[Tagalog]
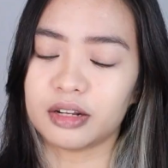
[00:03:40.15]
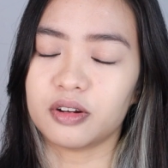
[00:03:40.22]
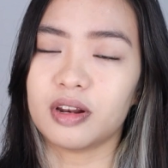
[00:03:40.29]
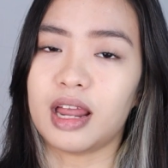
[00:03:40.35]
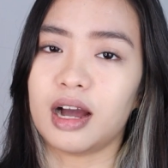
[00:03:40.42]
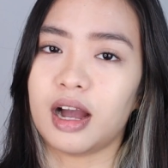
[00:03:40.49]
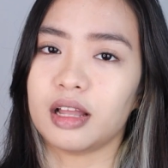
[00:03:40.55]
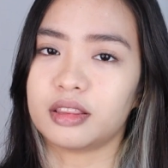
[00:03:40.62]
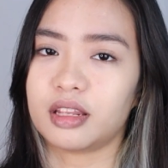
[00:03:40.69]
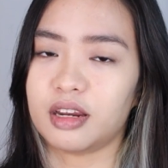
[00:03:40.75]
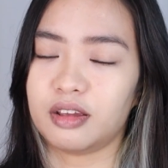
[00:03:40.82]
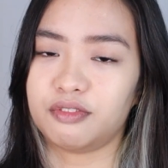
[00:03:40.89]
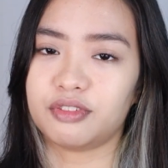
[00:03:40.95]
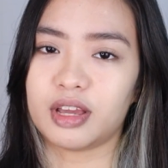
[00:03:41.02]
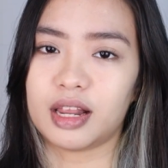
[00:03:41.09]
ano lang ah,
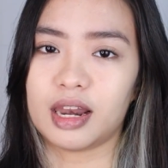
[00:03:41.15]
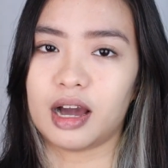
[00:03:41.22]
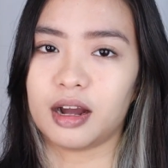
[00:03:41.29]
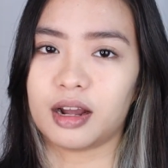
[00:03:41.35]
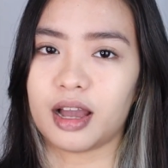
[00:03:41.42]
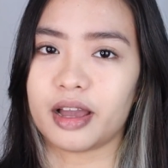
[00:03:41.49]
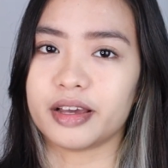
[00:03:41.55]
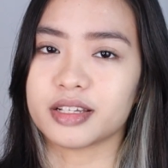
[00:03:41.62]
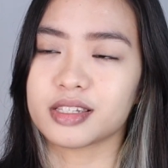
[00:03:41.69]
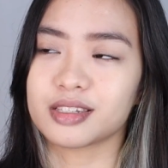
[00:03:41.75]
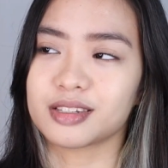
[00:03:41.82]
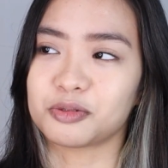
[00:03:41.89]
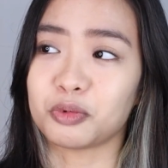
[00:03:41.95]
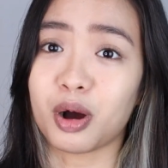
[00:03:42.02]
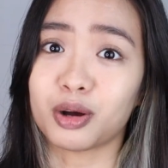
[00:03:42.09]
trivia lang
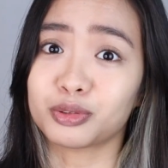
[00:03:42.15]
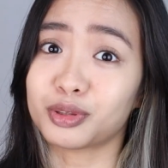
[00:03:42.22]
guys. Wow,